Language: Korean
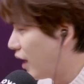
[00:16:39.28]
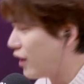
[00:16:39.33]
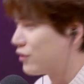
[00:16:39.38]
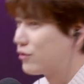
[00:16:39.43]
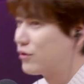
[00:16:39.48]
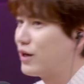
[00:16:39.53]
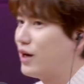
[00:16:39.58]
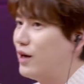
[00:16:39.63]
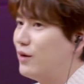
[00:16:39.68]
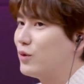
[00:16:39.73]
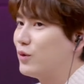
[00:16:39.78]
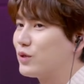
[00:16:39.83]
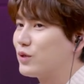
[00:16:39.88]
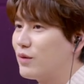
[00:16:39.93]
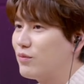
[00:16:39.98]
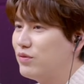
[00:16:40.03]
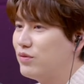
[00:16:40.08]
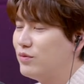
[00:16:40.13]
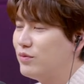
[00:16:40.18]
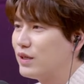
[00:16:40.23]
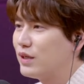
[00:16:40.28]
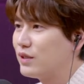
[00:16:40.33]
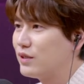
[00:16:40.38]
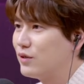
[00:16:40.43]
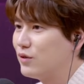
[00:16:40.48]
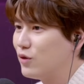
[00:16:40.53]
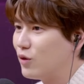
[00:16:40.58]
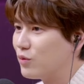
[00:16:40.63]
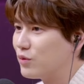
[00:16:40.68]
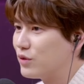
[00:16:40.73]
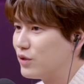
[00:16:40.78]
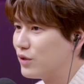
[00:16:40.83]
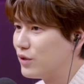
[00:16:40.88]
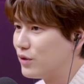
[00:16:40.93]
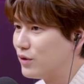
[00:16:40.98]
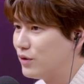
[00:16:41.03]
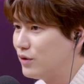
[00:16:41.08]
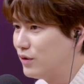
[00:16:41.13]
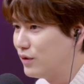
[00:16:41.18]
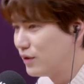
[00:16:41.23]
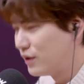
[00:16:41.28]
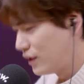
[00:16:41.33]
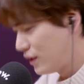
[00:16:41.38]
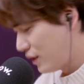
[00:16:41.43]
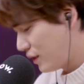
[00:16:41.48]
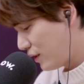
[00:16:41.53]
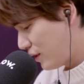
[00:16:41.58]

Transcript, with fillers: 아 축하 뭐 상품 같은 건 없어요.